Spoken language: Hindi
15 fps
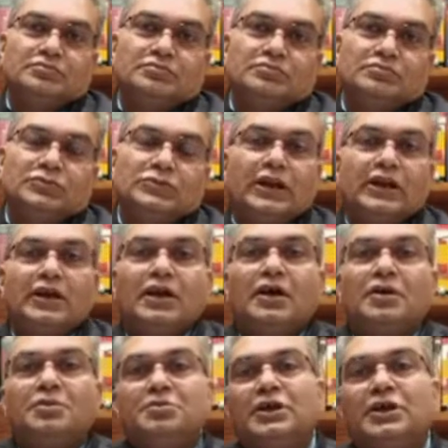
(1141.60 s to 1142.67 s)
यानी
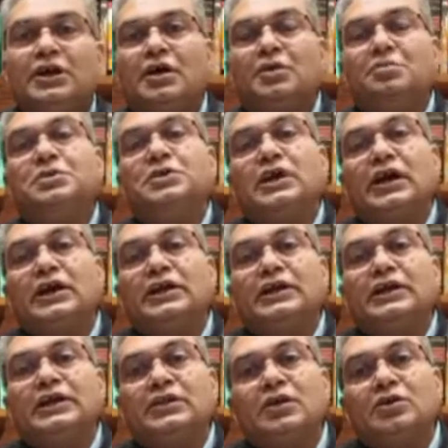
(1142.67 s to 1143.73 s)
हमने अपनी
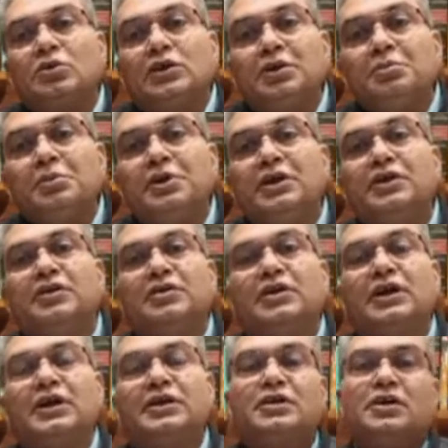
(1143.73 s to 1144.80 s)
नागरिकता को लिमिटेड
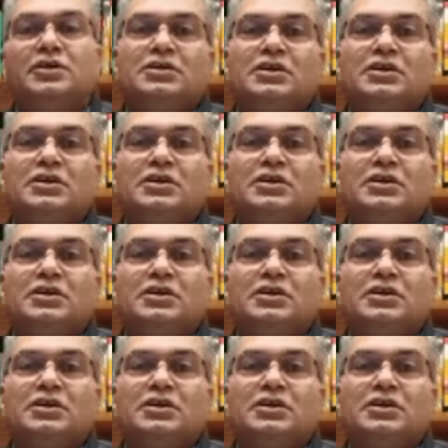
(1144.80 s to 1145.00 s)
कर दिया